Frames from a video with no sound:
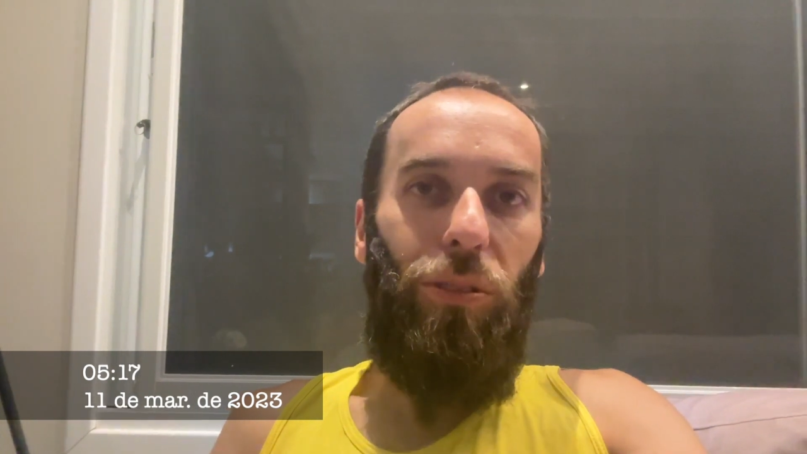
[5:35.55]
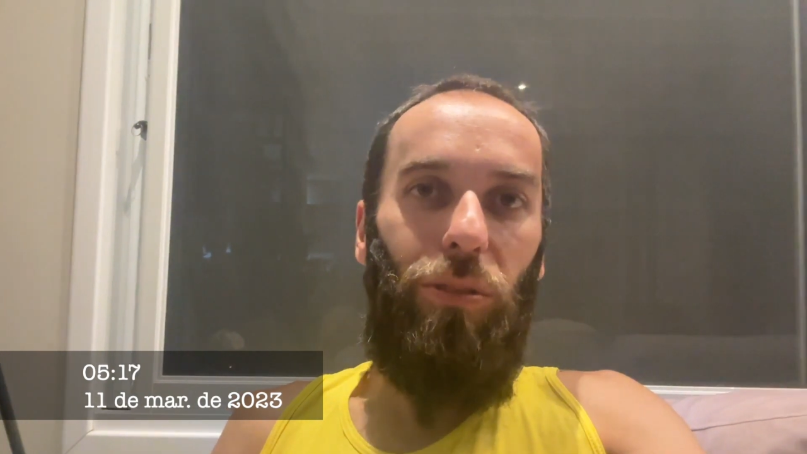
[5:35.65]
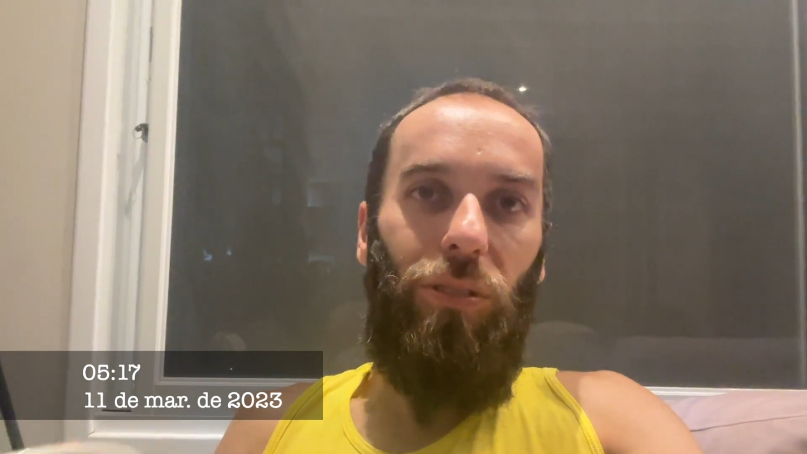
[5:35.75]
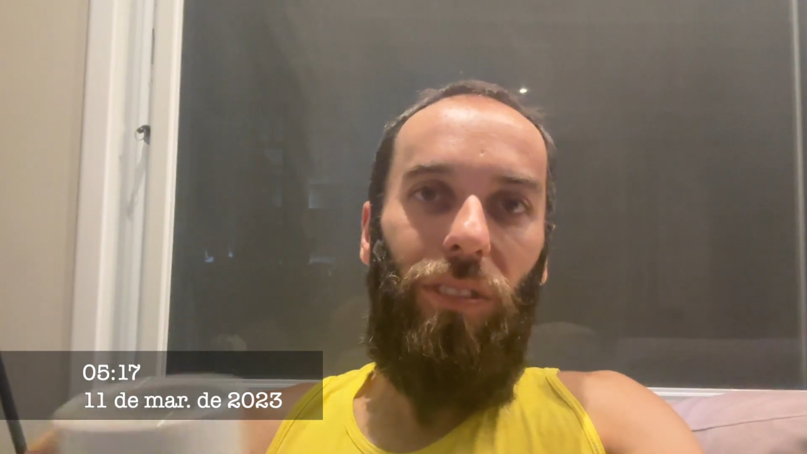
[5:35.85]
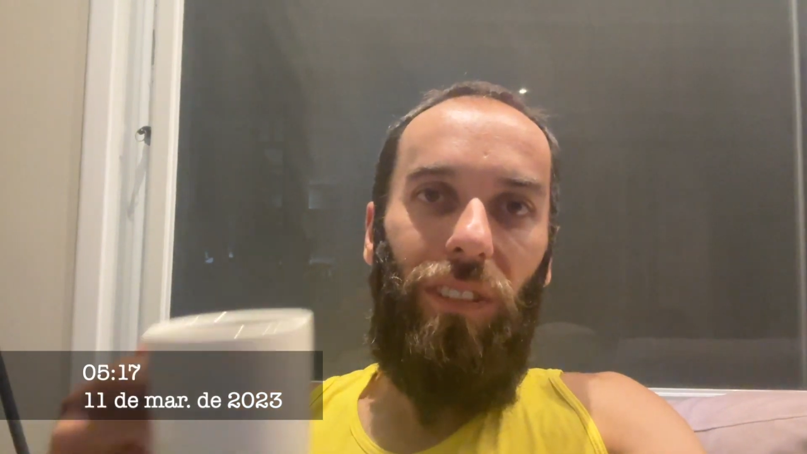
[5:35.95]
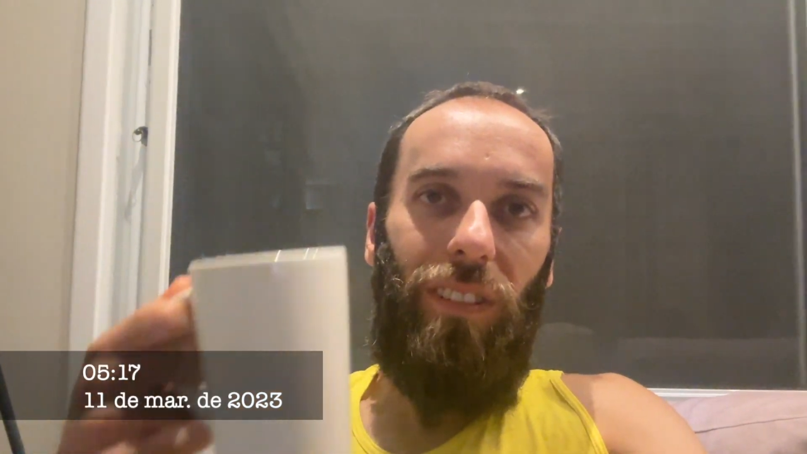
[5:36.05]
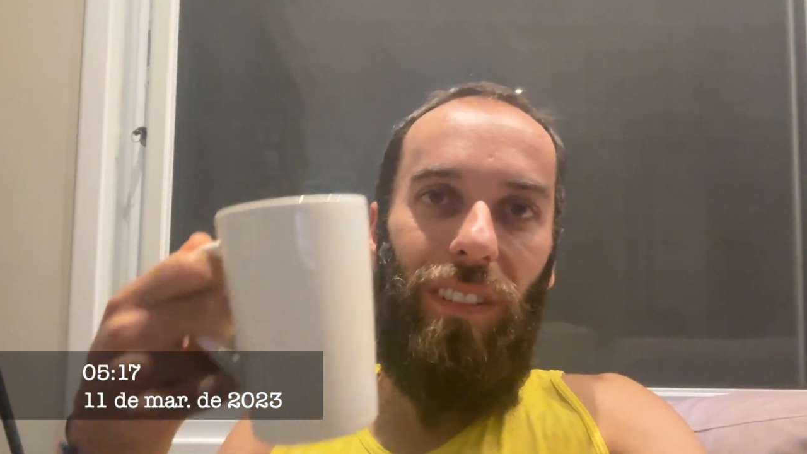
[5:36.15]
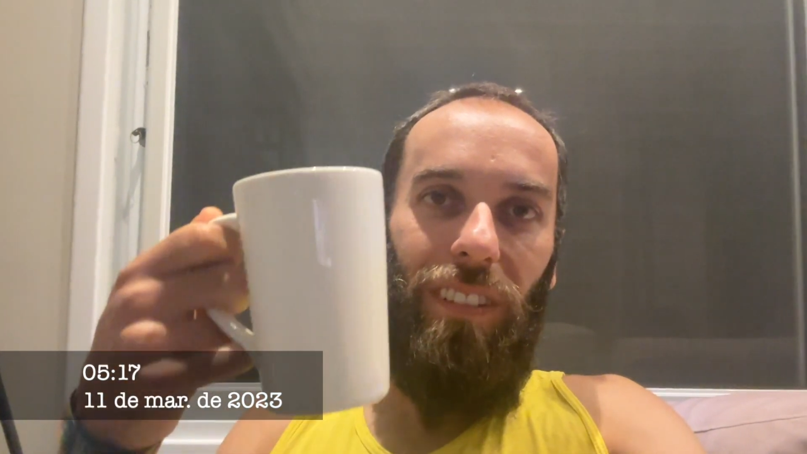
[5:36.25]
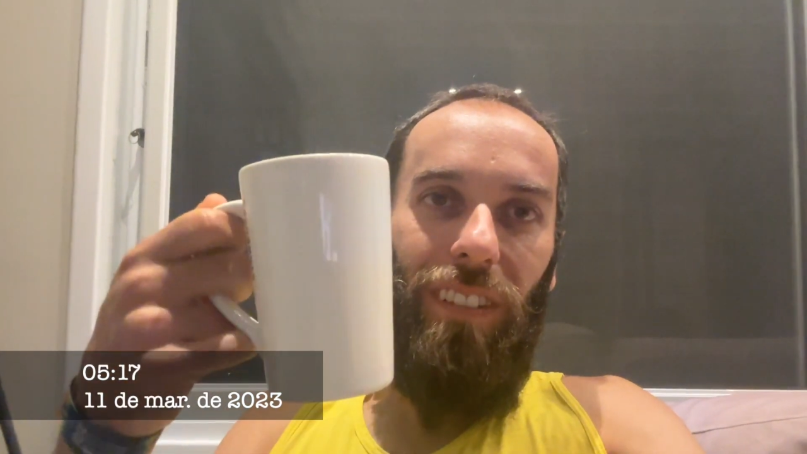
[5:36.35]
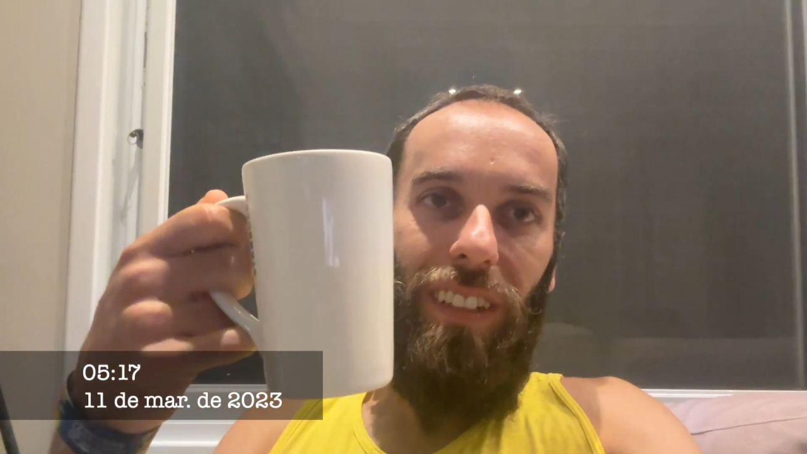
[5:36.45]
do
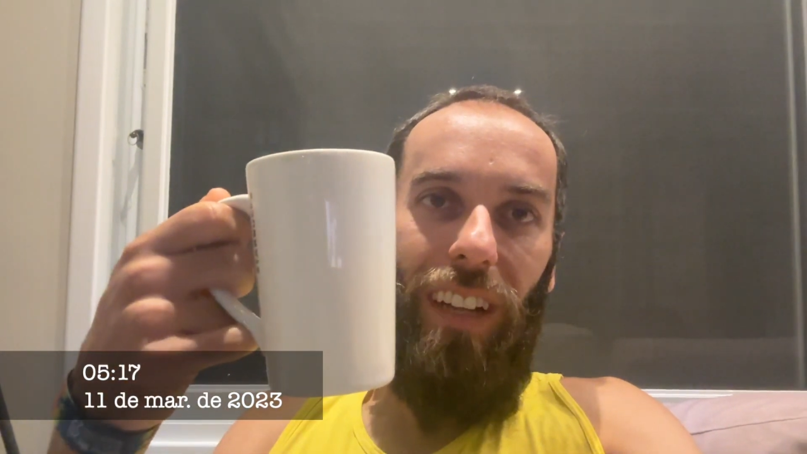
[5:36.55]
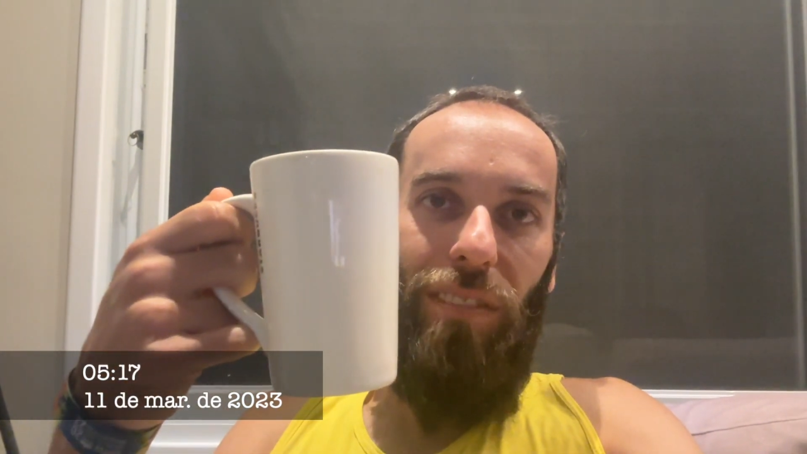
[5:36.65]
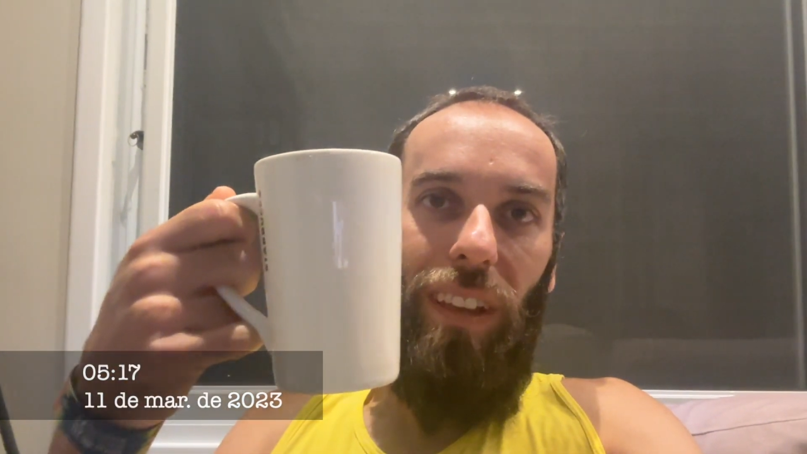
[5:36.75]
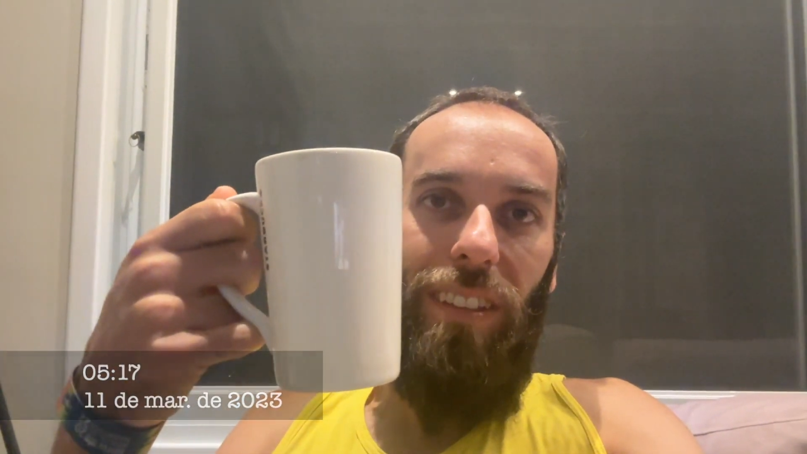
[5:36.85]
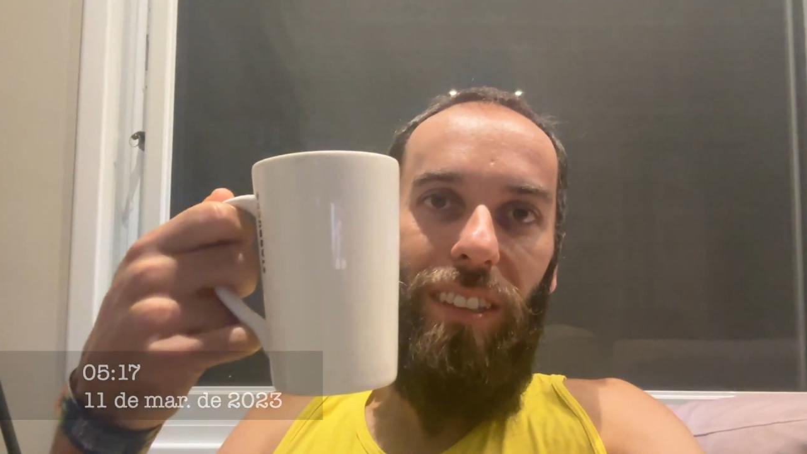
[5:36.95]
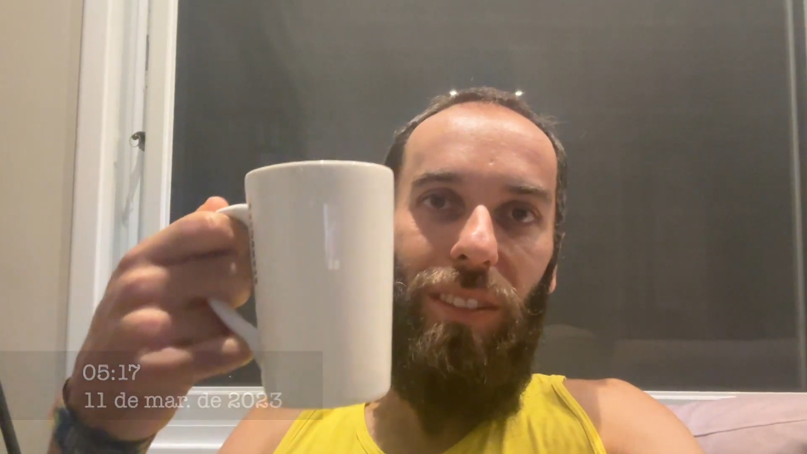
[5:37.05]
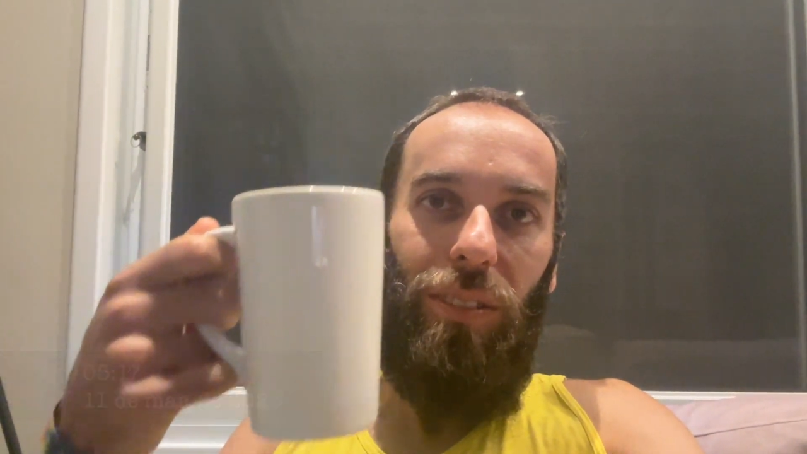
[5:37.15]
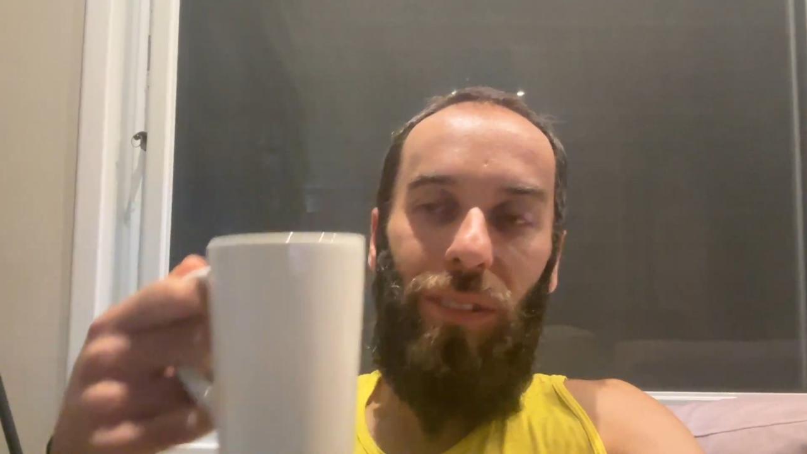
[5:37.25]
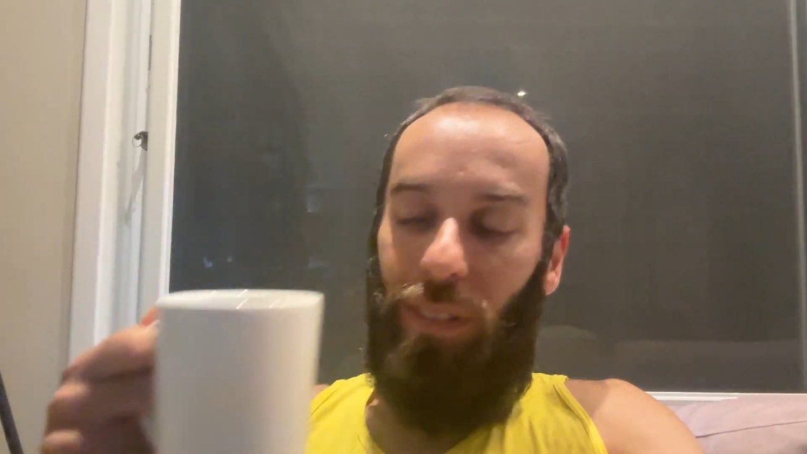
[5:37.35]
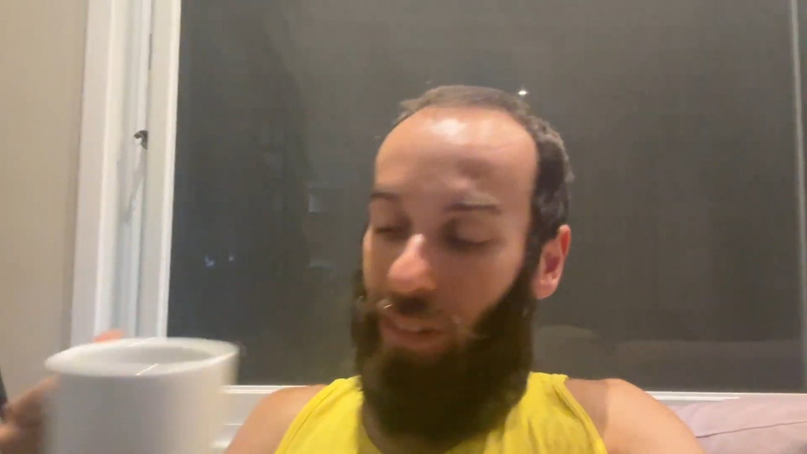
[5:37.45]
cafezinho